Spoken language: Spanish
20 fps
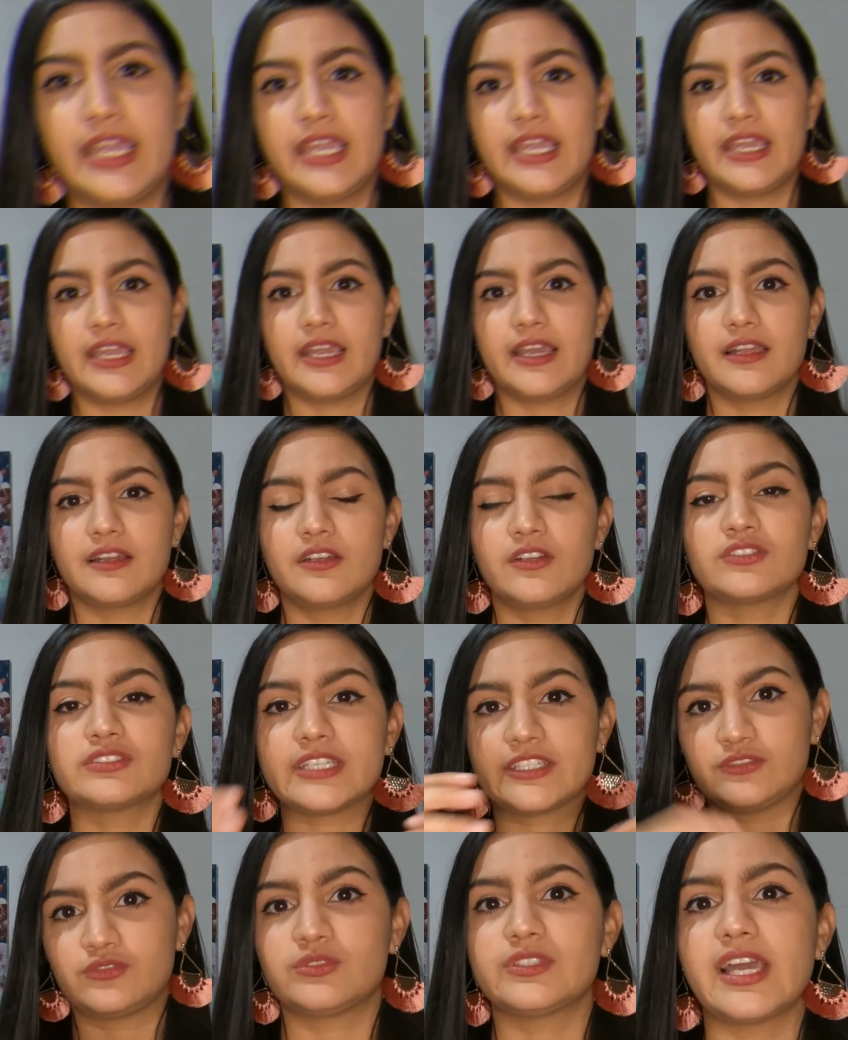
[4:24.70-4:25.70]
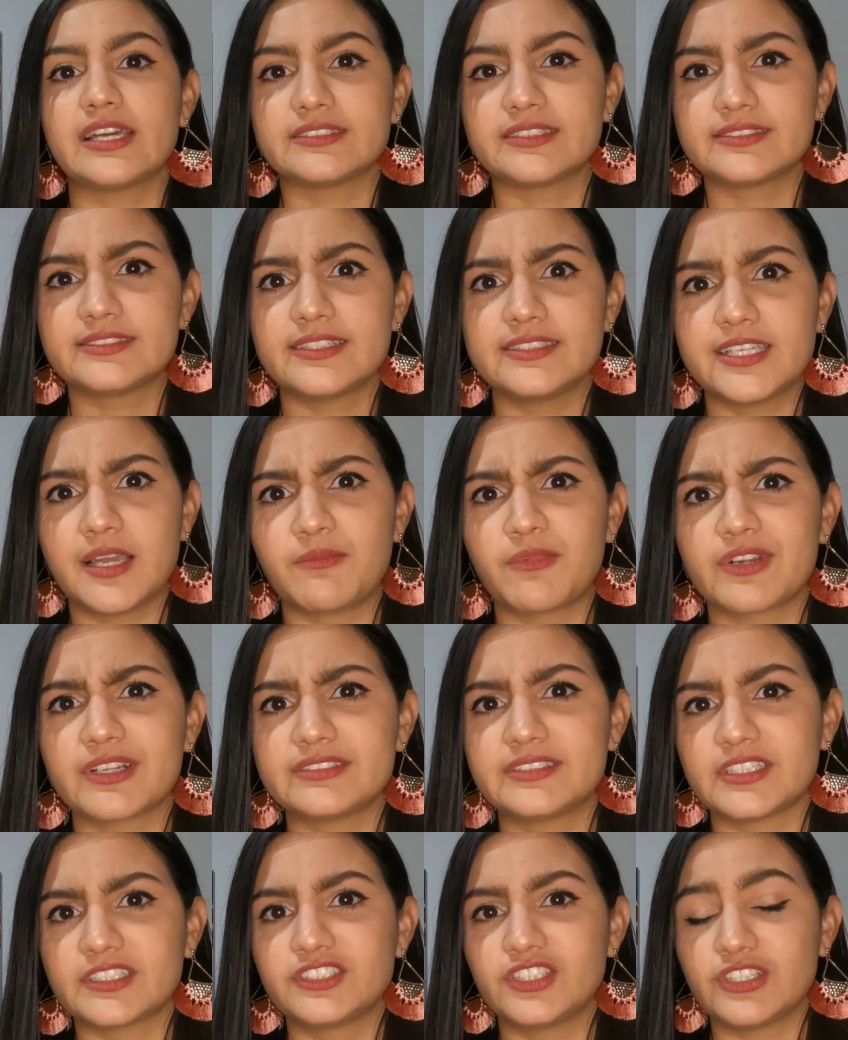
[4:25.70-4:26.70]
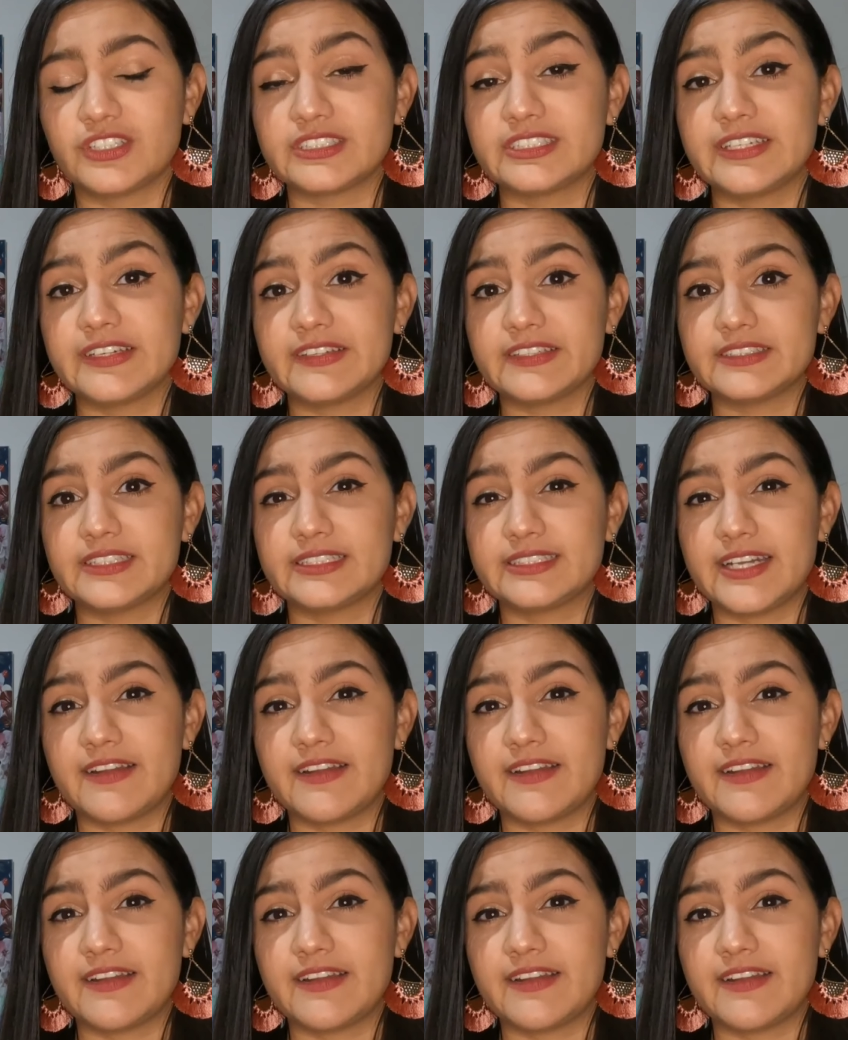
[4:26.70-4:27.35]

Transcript: eh, los estudiantes teníamos restricciones de,